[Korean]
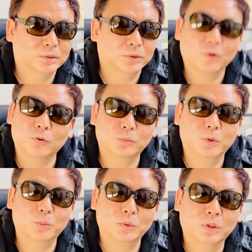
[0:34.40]
귀여운
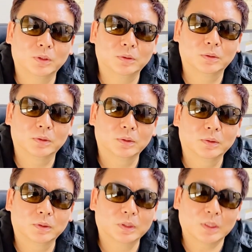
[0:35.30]
면보다는
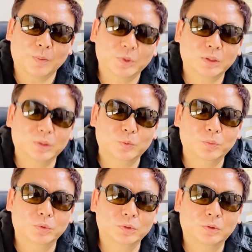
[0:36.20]

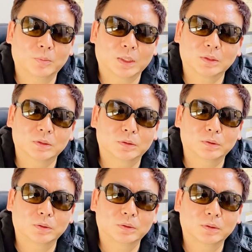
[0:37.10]
남자다운 면이 더
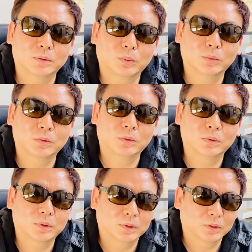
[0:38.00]
많거든요. 그래서
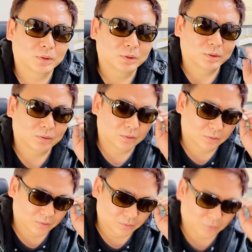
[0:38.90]
오늘은
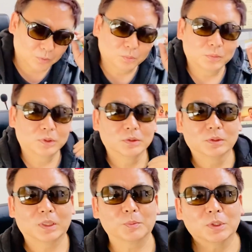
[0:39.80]
좀
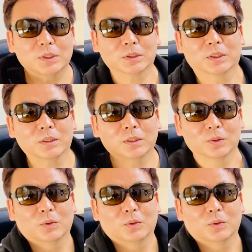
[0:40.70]
남자답게